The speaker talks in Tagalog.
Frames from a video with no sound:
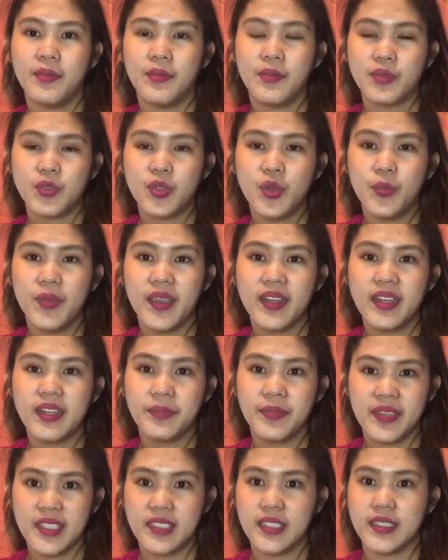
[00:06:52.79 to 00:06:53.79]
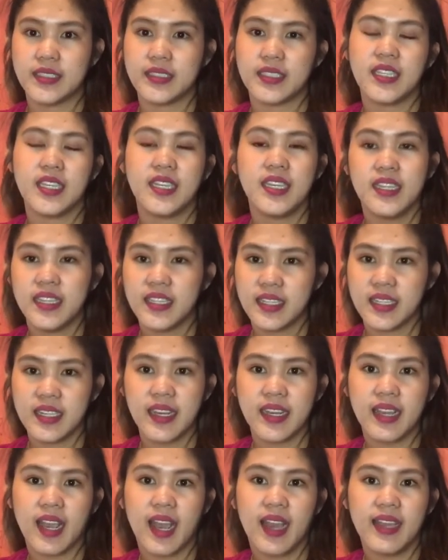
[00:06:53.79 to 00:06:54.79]
too many bills here
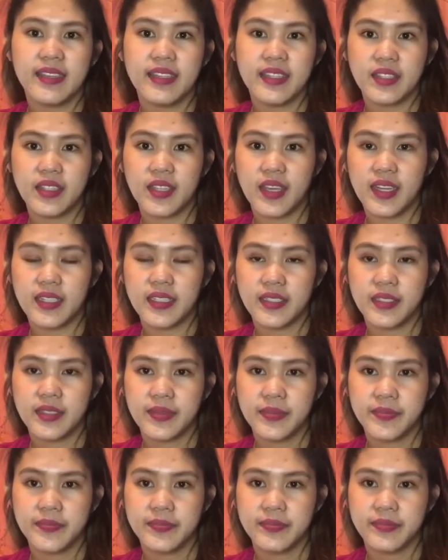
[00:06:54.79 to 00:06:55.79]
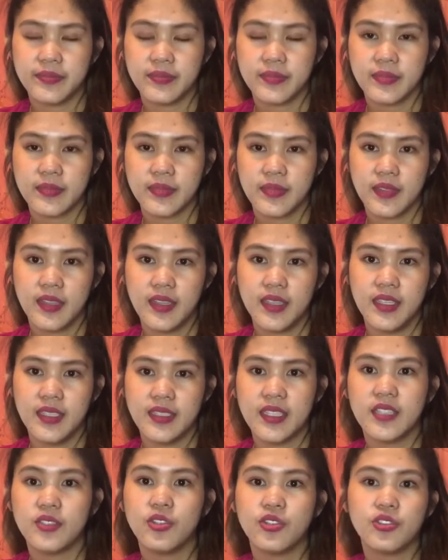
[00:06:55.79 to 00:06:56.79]
in Canada.
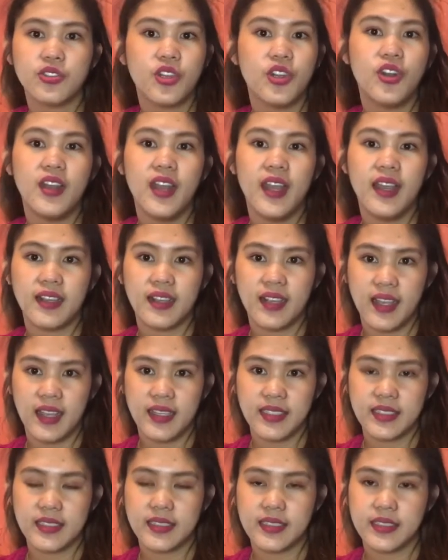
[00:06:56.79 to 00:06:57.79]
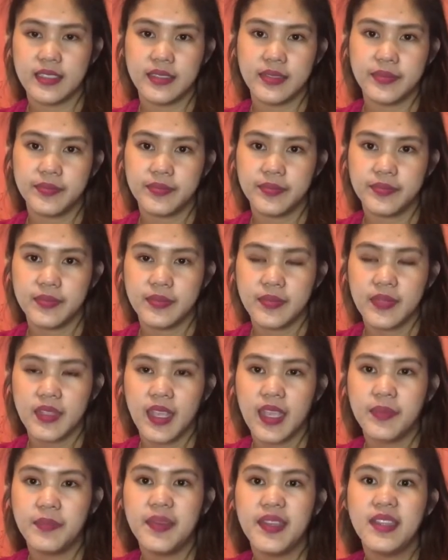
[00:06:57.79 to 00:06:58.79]
Sa totoo lang, guys.
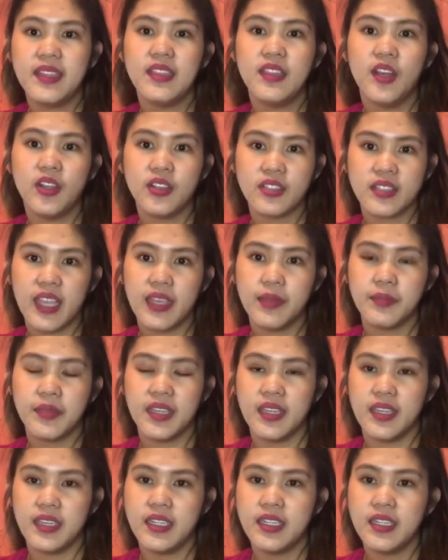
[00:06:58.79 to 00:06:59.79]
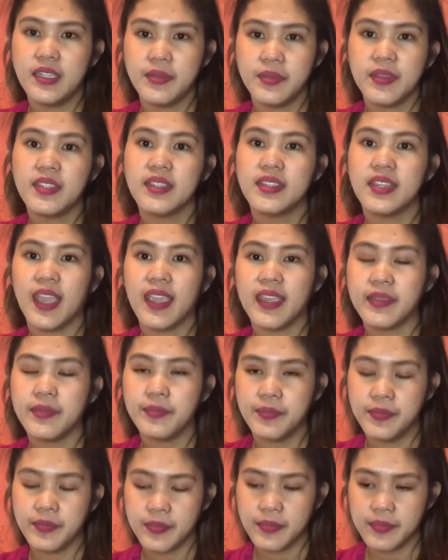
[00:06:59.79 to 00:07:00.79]
I've been long time here, in
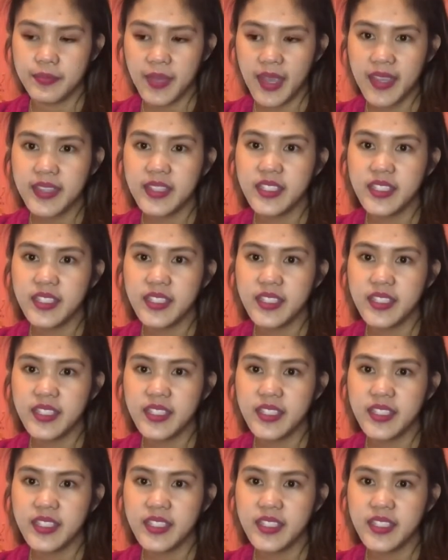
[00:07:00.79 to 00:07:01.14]
9 nine